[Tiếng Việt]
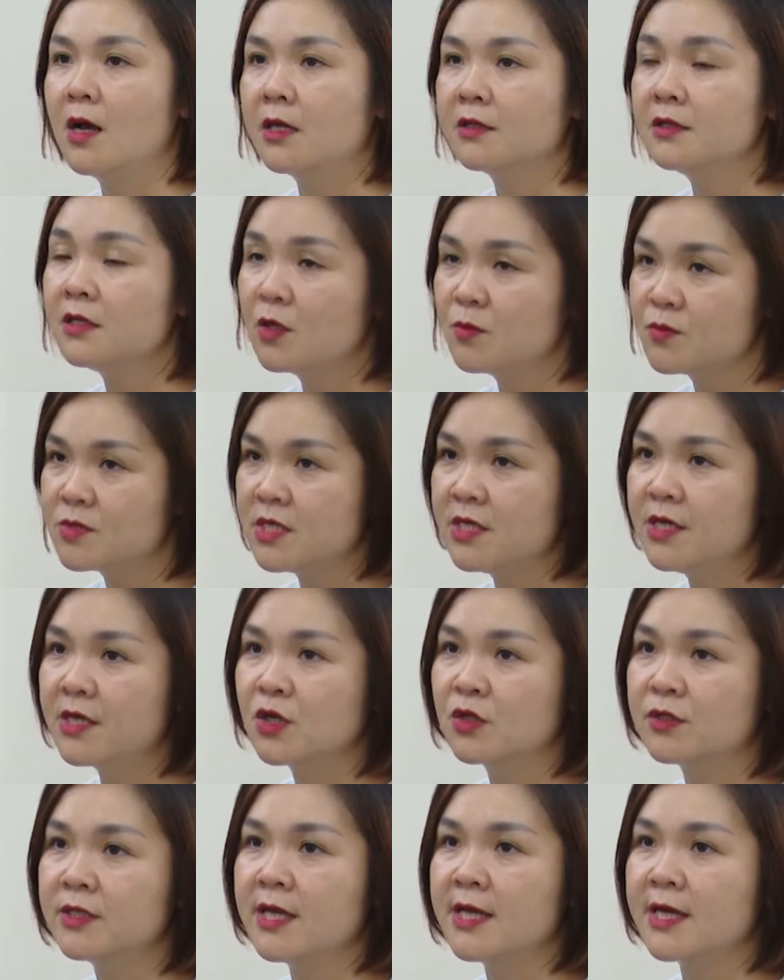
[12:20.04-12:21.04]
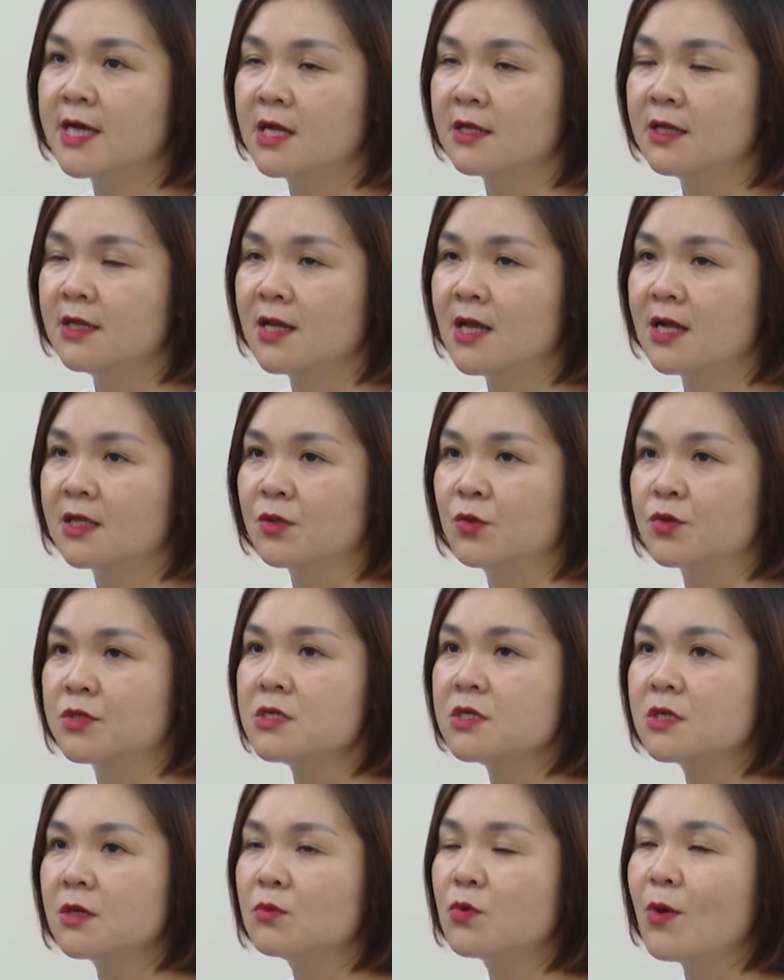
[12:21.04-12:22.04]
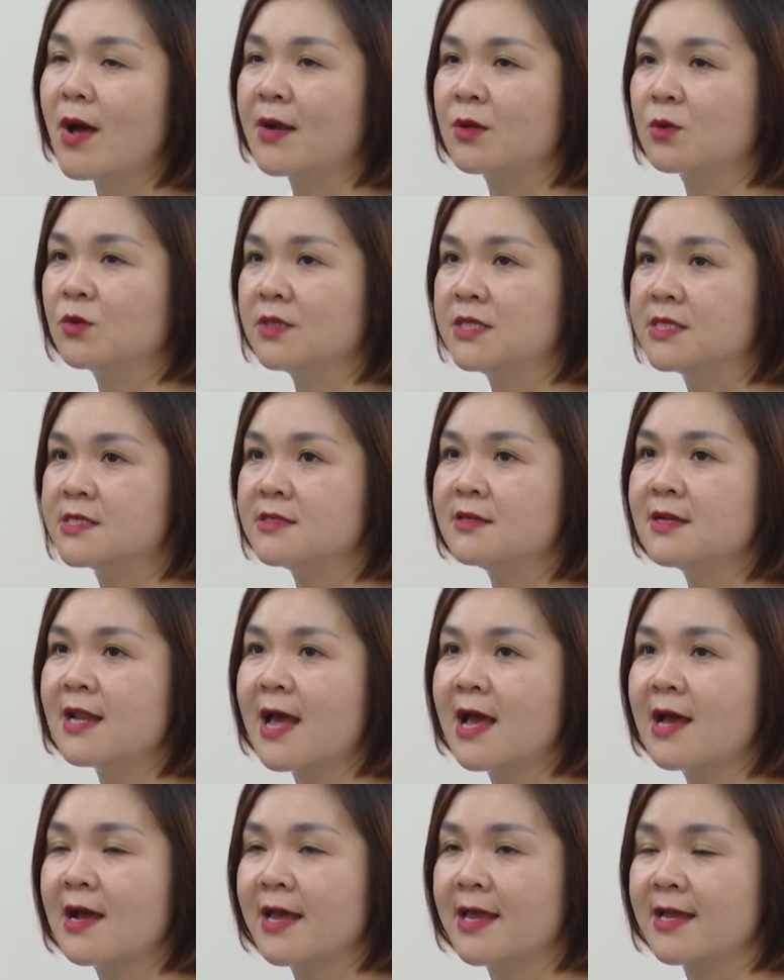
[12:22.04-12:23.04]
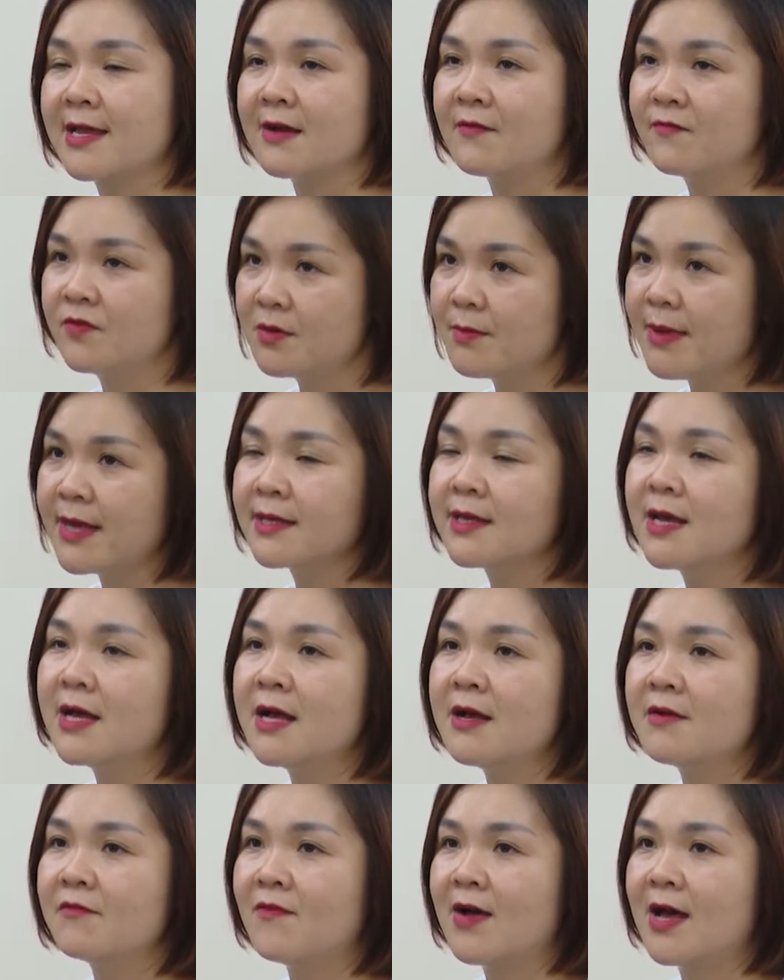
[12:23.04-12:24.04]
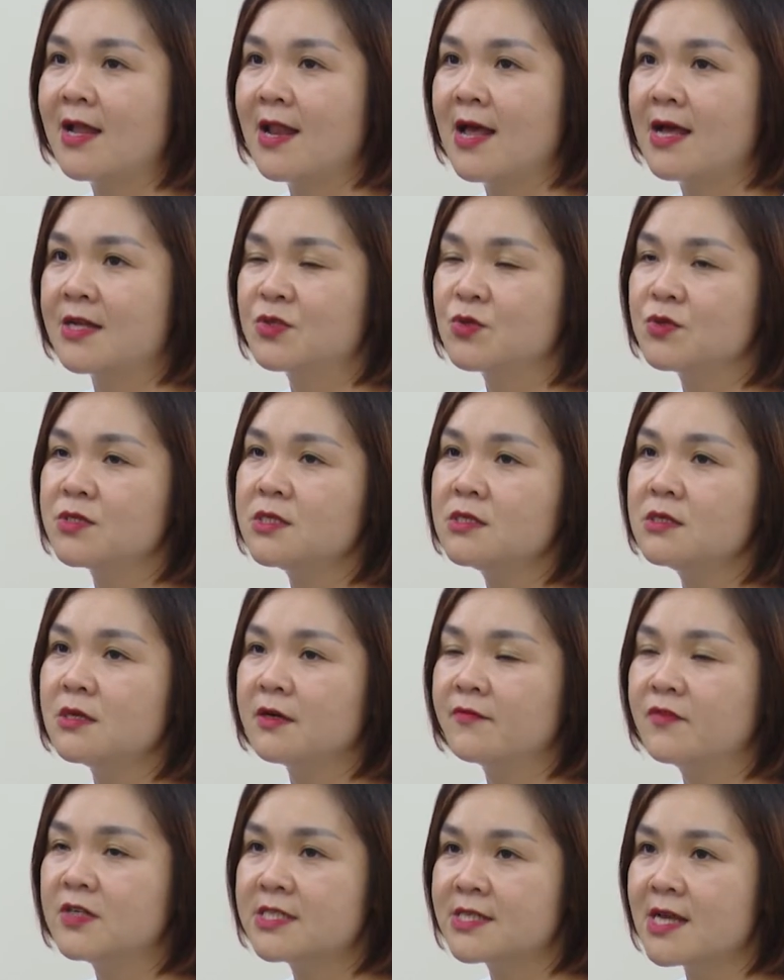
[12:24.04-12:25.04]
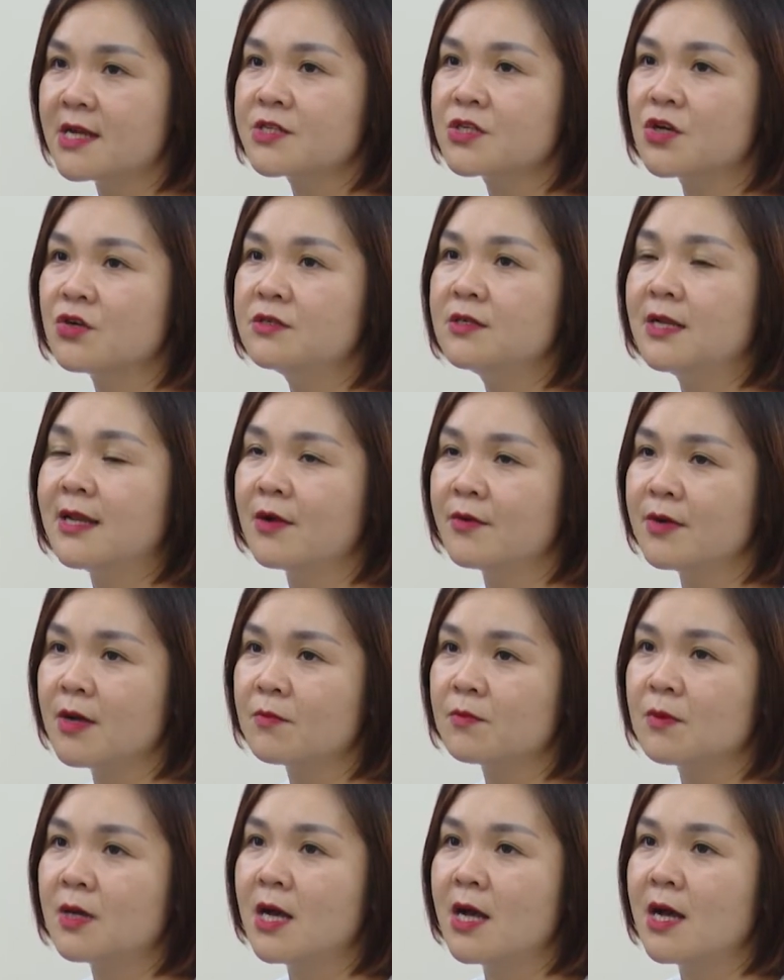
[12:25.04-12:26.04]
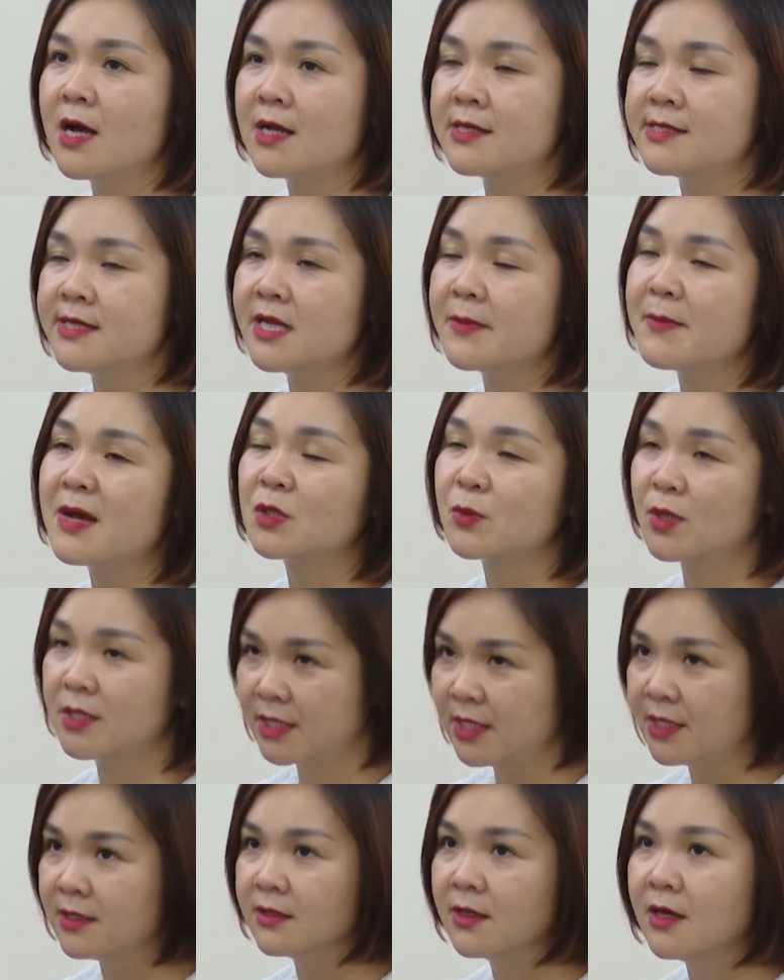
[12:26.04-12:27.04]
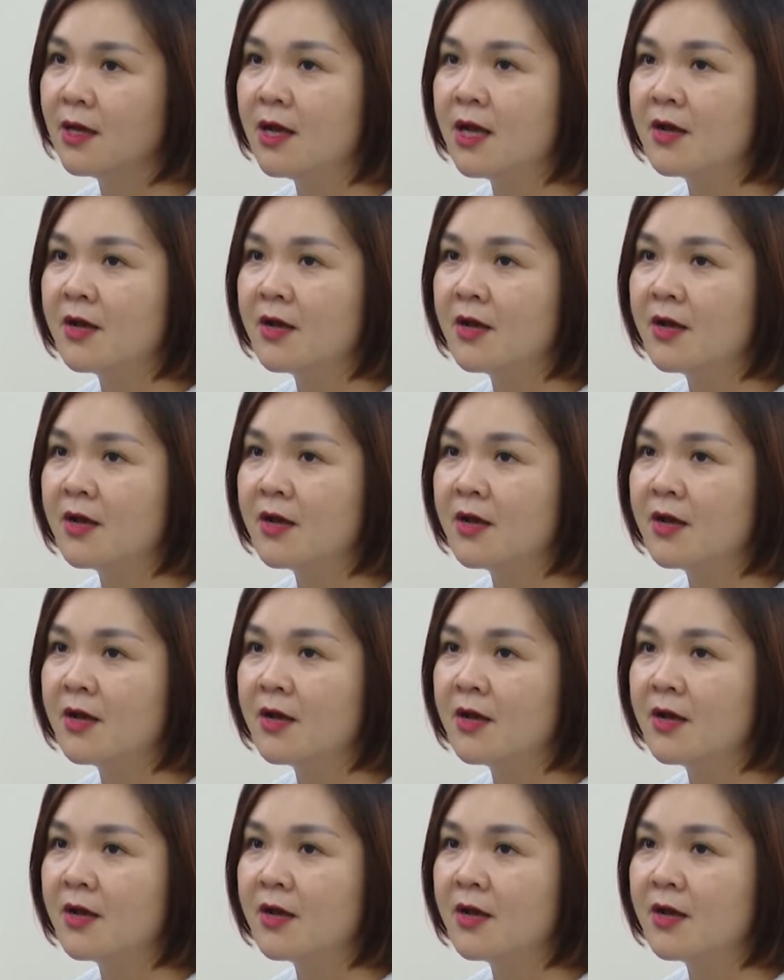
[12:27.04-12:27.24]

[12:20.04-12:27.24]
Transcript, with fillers: Thưa đồng chí, có thể khẳng định là tổ chức công đoàn của tỉnh Sơn La ngày càng vững mạnh và là chỗ dựa vững chắc cho người lao động à, trên địa bàn toàn tỉnh.